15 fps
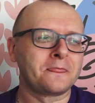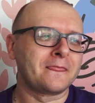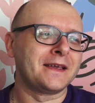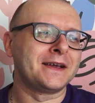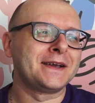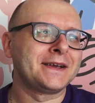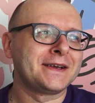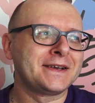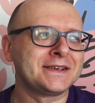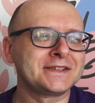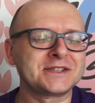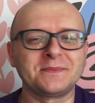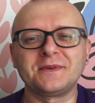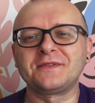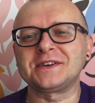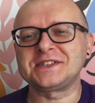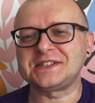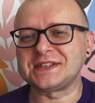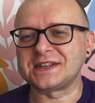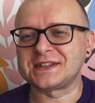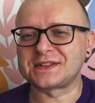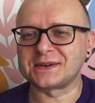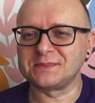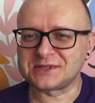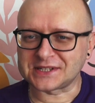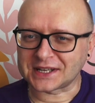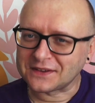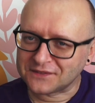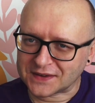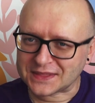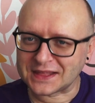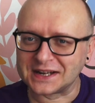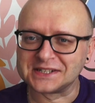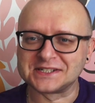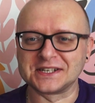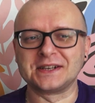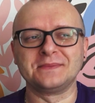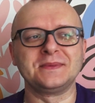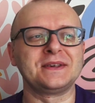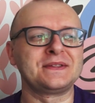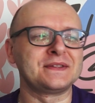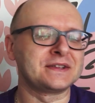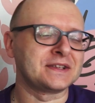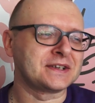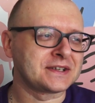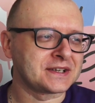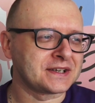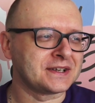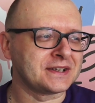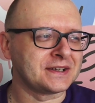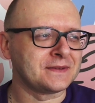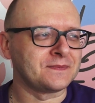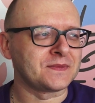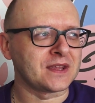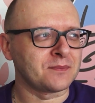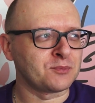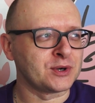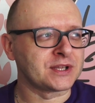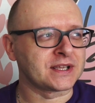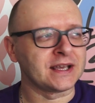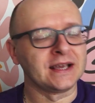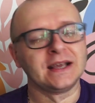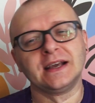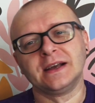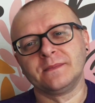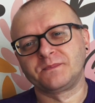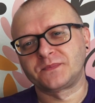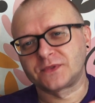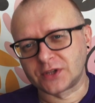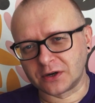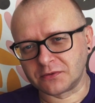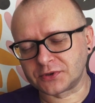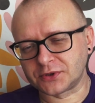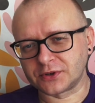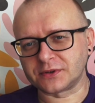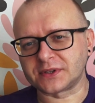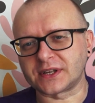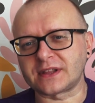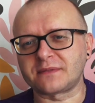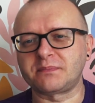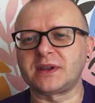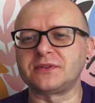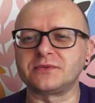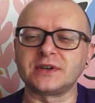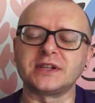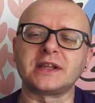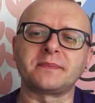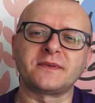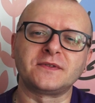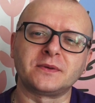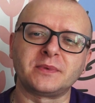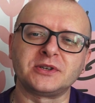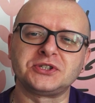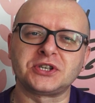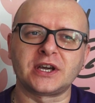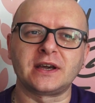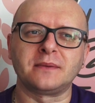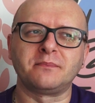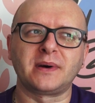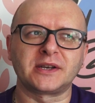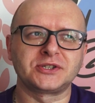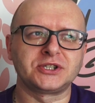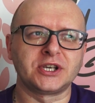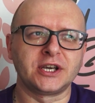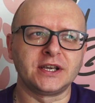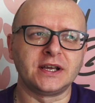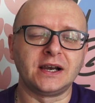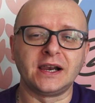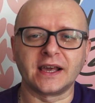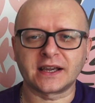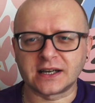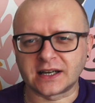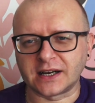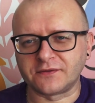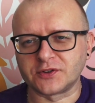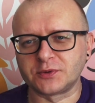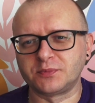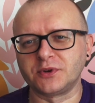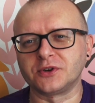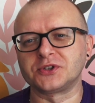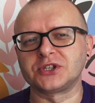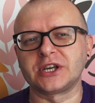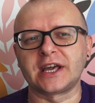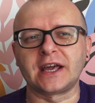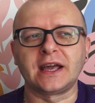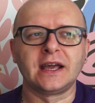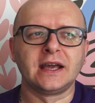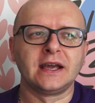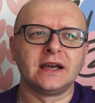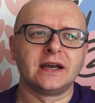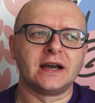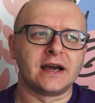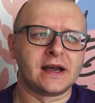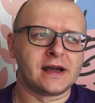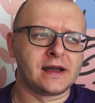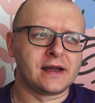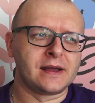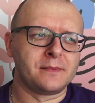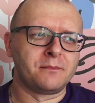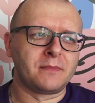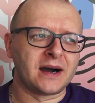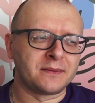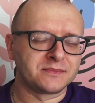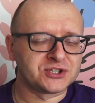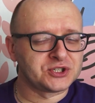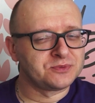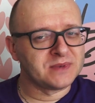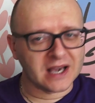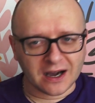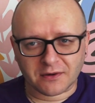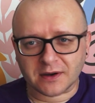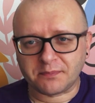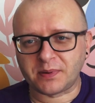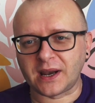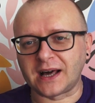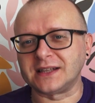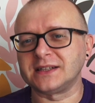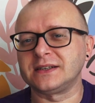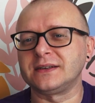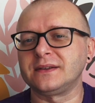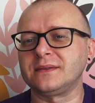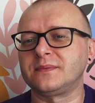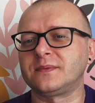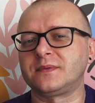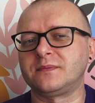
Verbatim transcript: e, żeby właśnie zrobić takie weselsze remiksy tych, e, tej płyty. Tą, którą teraz planuję, na pewno będzie bardziej lekka w odbiorze, E, mam śmiałe plany